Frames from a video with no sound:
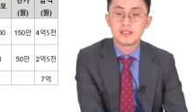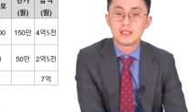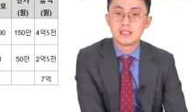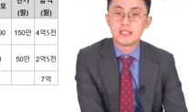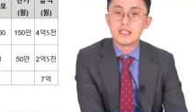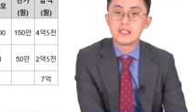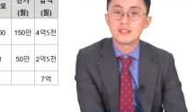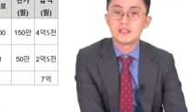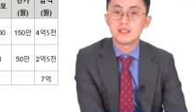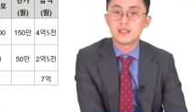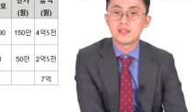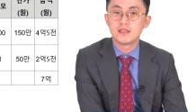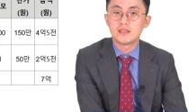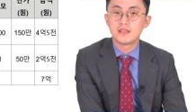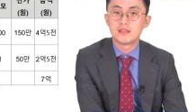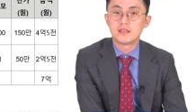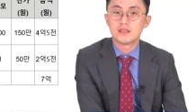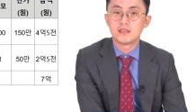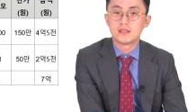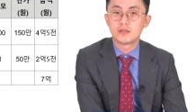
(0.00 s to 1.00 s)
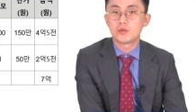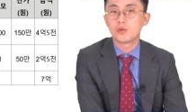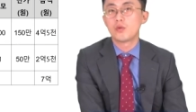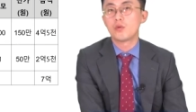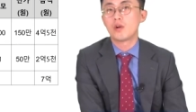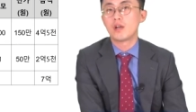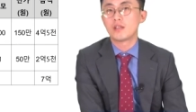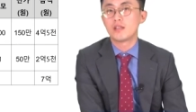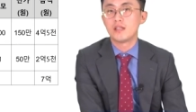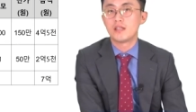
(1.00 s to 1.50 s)
일치하시는지
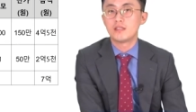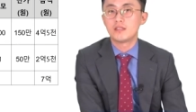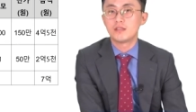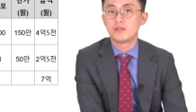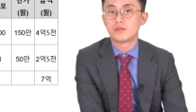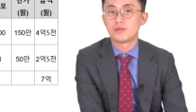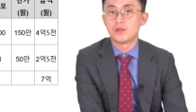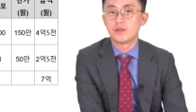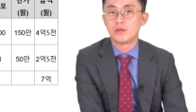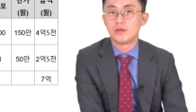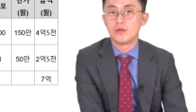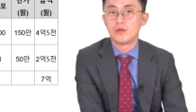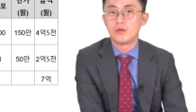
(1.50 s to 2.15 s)
꼭 확인하시고요.